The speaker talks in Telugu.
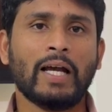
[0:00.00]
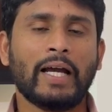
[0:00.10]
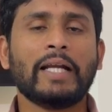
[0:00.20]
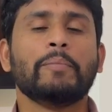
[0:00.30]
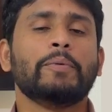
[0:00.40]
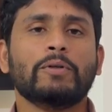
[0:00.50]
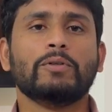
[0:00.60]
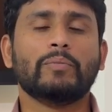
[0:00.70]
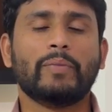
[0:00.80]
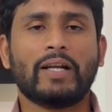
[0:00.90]
అండ్ ఇప్పుడు
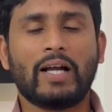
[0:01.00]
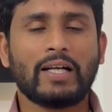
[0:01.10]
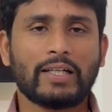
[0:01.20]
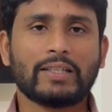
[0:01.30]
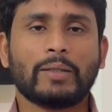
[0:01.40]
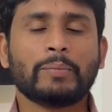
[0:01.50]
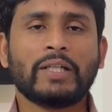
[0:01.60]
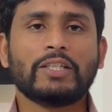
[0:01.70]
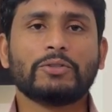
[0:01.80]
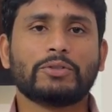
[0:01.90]
మీరు ఆల్రెడీ
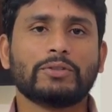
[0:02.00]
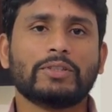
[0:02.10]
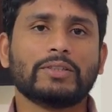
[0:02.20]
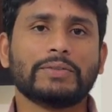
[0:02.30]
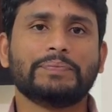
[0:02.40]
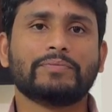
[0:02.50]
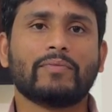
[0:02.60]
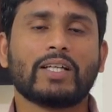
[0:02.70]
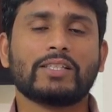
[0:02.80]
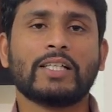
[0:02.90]
తమ్నేల్ చూసుంటారు
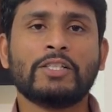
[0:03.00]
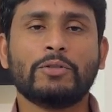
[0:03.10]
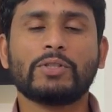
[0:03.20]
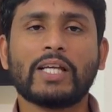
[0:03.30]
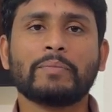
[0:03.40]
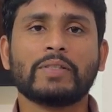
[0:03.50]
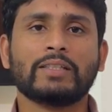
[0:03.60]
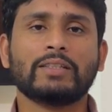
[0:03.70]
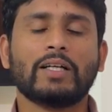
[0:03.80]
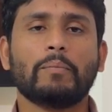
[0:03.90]
సంజు
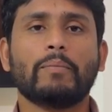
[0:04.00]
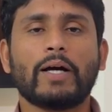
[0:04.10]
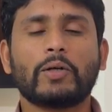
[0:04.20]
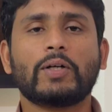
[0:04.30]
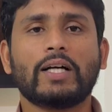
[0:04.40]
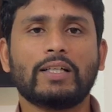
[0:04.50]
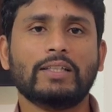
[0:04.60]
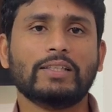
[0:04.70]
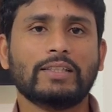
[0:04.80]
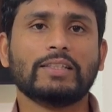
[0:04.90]
శాంసన్ మరొక
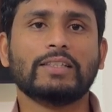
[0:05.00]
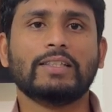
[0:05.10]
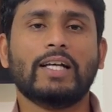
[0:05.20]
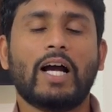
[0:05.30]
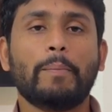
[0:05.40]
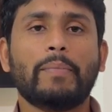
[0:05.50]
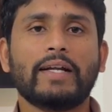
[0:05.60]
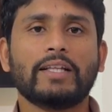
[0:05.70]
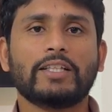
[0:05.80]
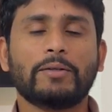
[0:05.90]

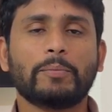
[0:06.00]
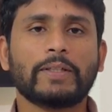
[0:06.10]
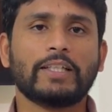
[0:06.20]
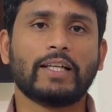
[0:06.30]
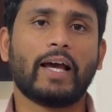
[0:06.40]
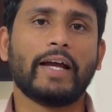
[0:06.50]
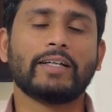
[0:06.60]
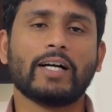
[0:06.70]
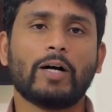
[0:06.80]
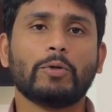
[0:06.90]
అంబటి తిరుపతి రాయుడు
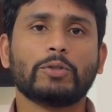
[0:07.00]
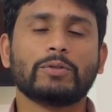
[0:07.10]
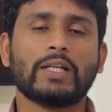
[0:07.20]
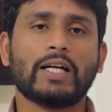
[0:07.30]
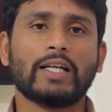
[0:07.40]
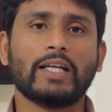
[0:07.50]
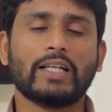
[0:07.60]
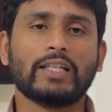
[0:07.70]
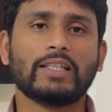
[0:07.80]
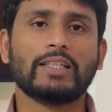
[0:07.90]
కాబోతుండా అంటే
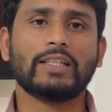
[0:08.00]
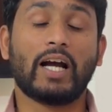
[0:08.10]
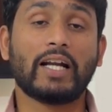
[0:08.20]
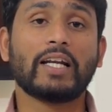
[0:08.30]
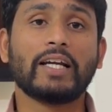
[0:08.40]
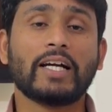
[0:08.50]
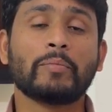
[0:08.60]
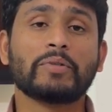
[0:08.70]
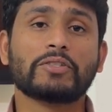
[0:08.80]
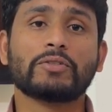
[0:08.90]
అట్లనే
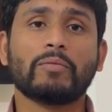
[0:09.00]
కనిపిస్తుంది